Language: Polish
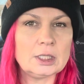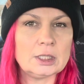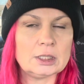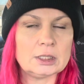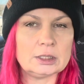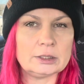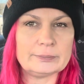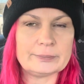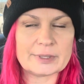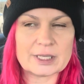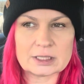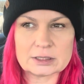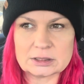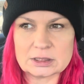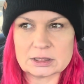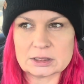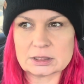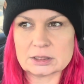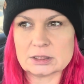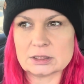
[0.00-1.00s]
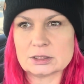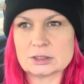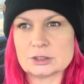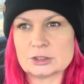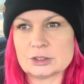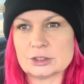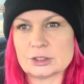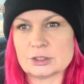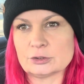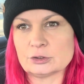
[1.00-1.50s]
y, praktyki,
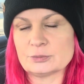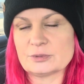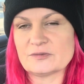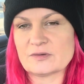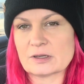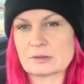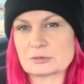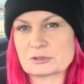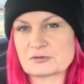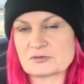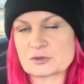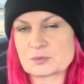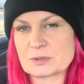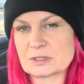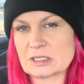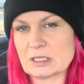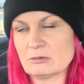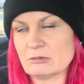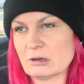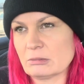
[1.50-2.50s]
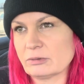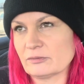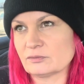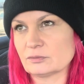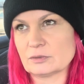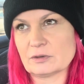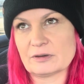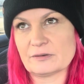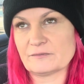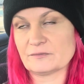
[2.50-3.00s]
gdzie odbywają się w szpitalu albo
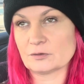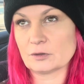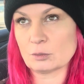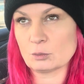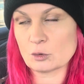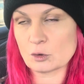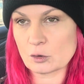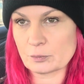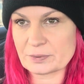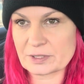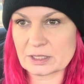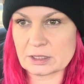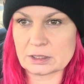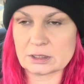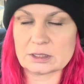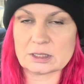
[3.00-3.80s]
nie wiem, w domu opieki.